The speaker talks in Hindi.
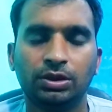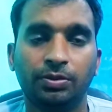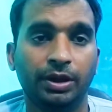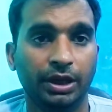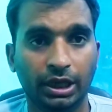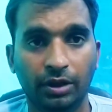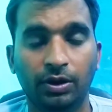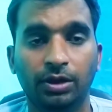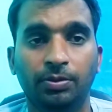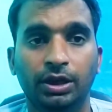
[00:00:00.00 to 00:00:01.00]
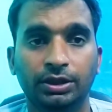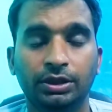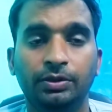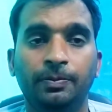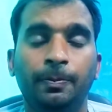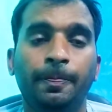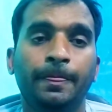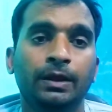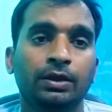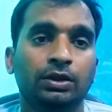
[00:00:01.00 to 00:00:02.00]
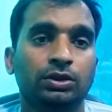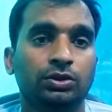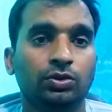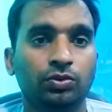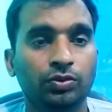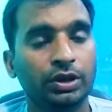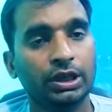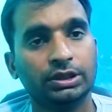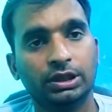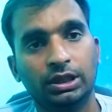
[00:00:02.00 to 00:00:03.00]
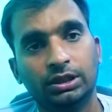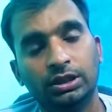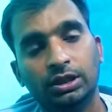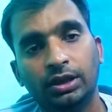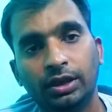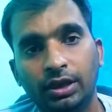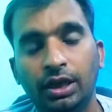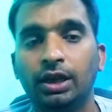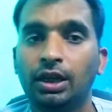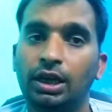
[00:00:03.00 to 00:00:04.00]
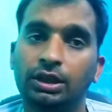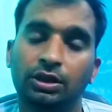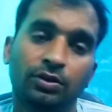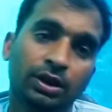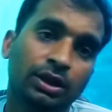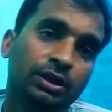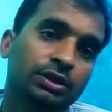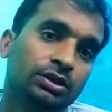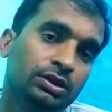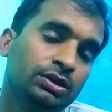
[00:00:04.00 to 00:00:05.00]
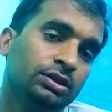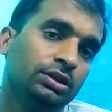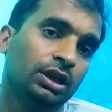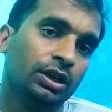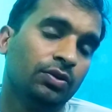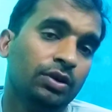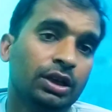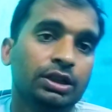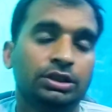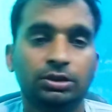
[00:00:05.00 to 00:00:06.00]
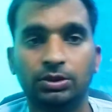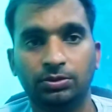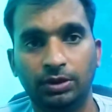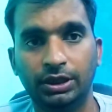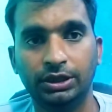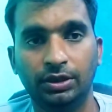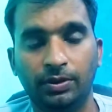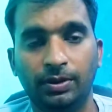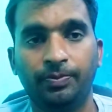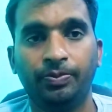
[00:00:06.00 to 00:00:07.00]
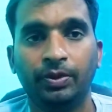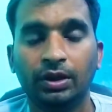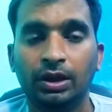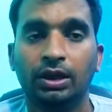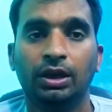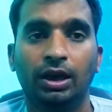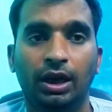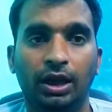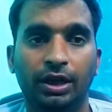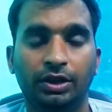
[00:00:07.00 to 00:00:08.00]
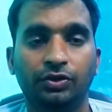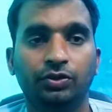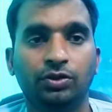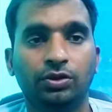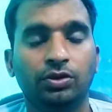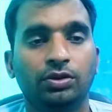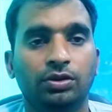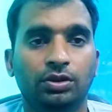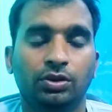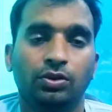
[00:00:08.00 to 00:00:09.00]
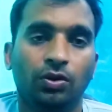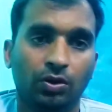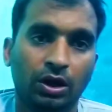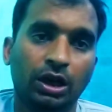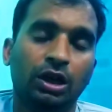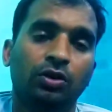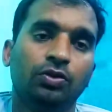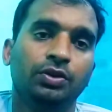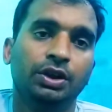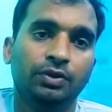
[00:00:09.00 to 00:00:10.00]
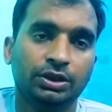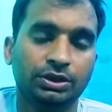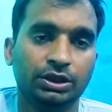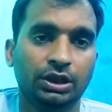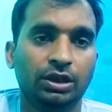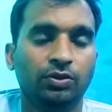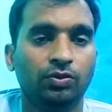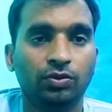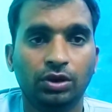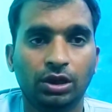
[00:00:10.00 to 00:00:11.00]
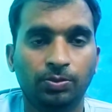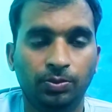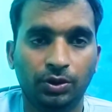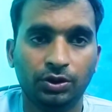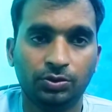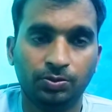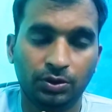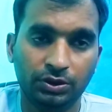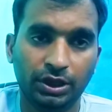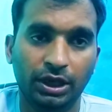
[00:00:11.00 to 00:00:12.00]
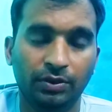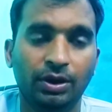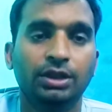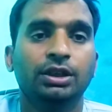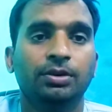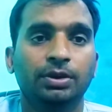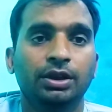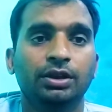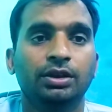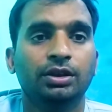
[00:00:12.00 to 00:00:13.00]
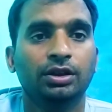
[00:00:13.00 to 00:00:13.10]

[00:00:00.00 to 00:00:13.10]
समझ में नहीं आवा है बात तो उनका साथ के करा जावे ताकि उन्हें समझ में आ जावे हालांकि जो खोखा गांव निवासी हैं उनका बहुत बहुत धन्यवाद है भाई